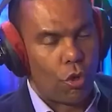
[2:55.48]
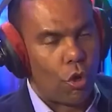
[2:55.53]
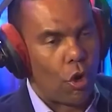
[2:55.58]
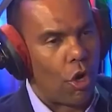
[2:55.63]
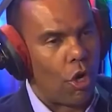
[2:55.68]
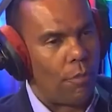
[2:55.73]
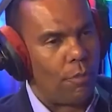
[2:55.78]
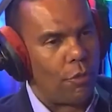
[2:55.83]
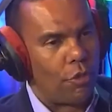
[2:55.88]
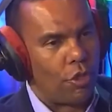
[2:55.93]

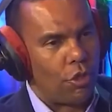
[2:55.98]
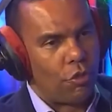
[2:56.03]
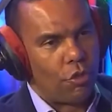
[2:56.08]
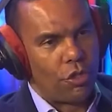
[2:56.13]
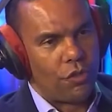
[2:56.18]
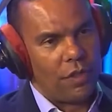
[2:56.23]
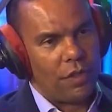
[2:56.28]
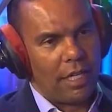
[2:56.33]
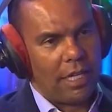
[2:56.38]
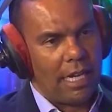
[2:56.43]
corpos de
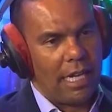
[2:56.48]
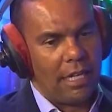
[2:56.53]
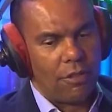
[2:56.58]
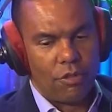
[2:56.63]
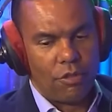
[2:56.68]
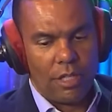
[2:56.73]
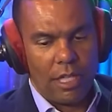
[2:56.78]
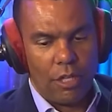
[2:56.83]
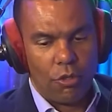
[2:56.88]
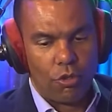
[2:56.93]

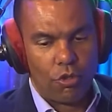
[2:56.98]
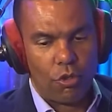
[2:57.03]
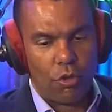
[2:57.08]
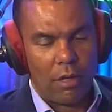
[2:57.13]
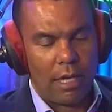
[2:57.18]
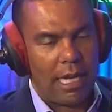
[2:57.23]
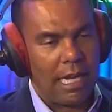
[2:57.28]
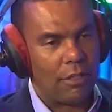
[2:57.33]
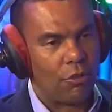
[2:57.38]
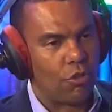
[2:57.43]
crucificados eram
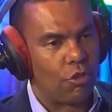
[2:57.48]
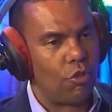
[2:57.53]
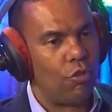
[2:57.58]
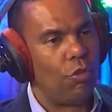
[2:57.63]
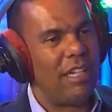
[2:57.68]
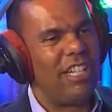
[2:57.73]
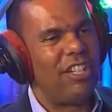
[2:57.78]
jogados num